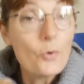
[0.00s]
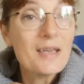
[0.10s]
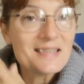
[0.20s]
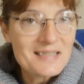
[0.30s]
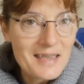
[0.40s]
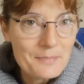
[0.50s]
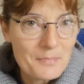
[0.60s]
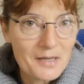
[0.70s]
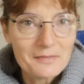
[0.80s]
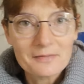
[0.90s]
Le
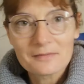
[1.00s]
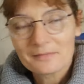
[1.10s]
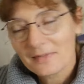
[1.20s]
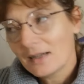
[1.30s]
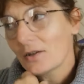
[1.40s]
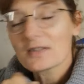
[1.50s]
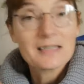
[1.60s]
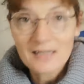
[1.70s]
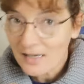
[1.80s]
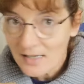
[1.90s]
SM, alors
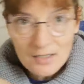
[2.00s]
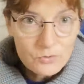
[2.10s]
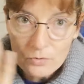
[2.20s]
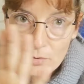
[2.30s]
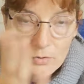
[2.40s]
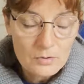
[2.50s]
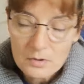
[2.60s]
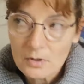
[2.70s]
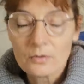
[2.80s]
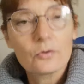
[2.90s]
ça n'a rien
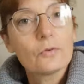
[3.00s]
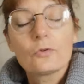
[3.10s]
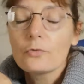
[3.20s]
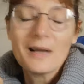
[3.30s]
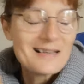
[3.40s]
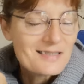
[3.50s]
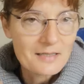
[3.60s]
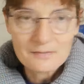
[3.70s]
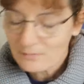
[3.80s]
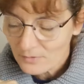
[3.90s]
de, de,
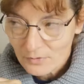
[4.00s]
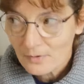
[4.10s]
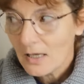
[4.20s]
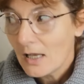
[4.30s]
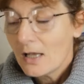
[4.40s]
malsain. Hein.